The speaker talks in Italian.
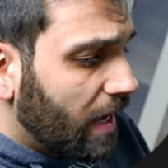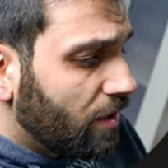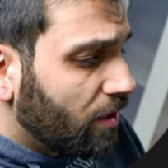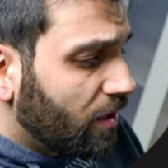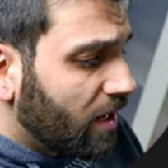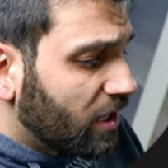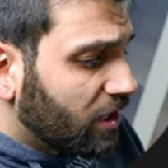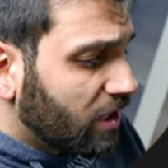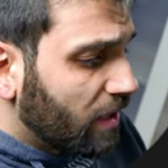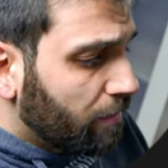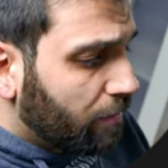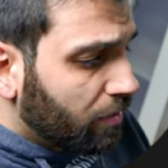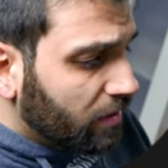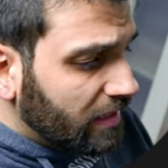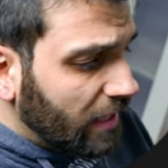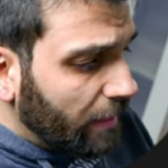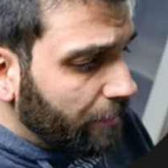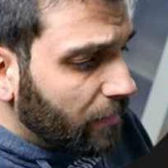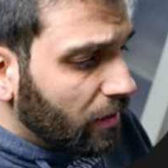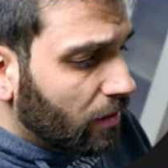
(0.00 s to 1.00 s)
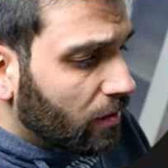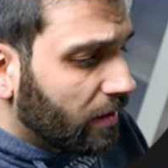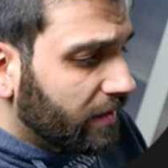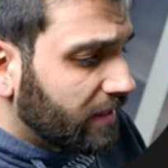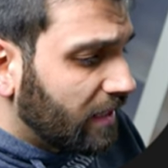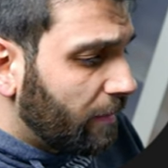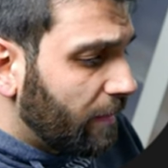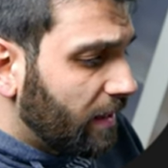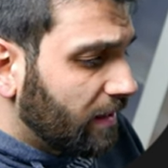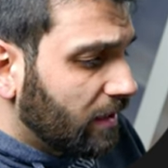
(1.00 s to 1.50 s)
e non riesce a importarmi
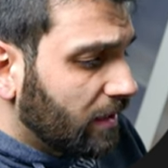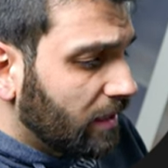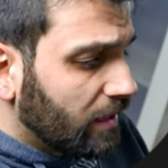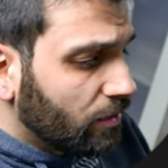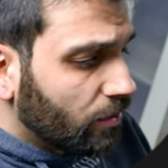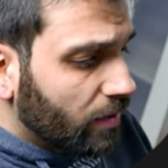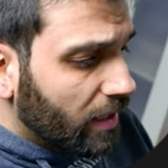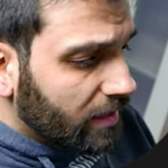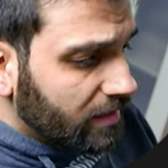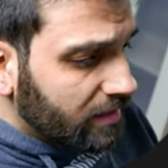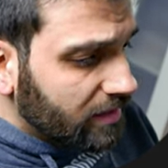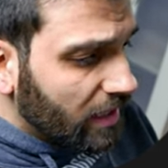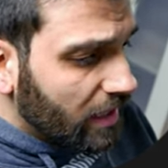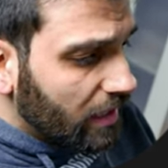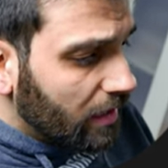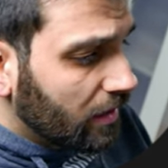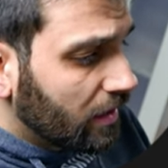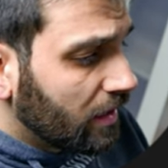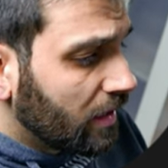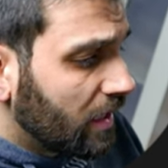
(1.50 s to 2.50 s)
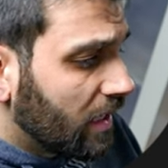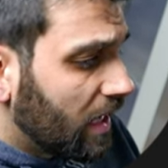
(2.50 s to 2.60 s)
correttamente in un Excel.